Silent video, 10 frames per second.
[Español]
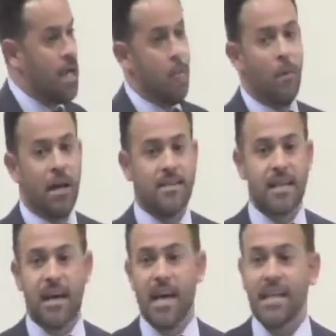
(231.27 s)
para
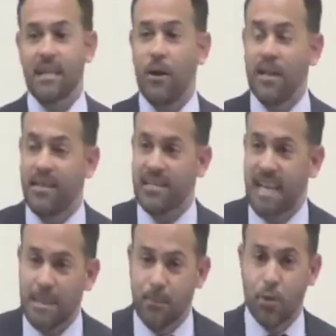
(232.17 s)
sacar ese
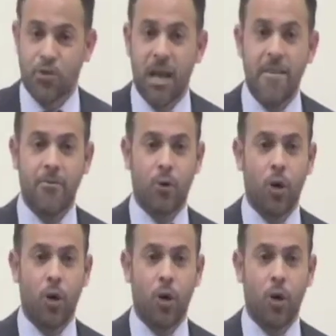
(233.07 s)
26%